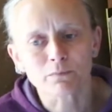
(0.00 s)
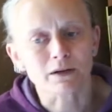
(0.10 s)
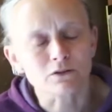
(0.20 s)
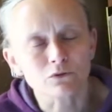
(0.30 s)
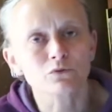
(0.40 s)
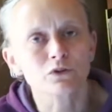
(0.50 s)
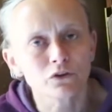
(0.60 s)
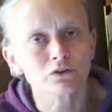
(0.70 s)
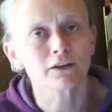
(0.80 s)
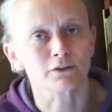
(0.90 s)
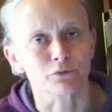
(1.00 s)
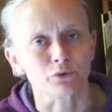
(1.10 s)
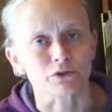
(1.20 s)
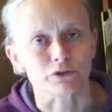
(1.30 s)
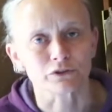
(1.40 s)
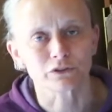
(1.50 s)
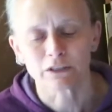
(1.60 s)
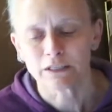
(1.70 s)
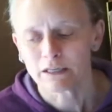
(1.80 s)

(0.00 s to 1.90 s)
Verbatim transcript: bardzo różnorodna twórczość.